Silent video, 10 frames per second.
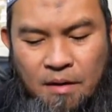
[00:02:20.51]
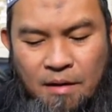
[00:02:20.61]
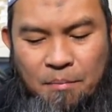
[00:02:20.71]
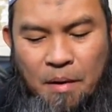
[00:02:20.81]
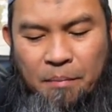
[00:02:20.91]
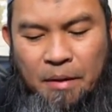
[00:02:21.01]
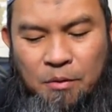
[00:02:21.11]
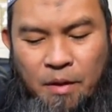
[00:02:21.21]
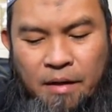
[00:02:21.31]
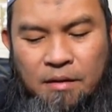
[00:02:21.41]
ang
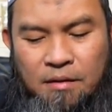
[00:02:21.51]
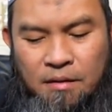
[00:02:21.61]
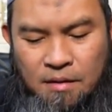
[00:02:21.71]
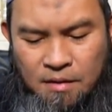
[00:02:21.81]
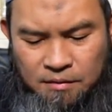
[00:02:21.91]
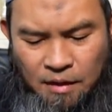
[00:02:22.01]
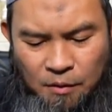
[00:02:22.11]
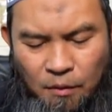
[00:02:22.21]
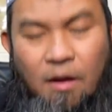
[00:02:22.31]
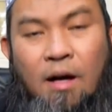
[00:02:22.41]
pangpito ay
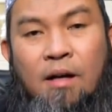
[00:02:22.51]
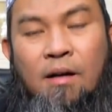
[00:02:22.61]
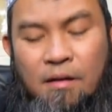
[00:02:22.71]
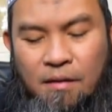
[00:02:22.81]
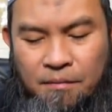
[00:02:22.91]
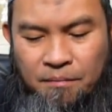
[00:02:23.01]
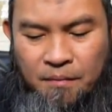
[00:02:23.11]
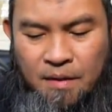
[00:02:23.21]
Darul Qarar.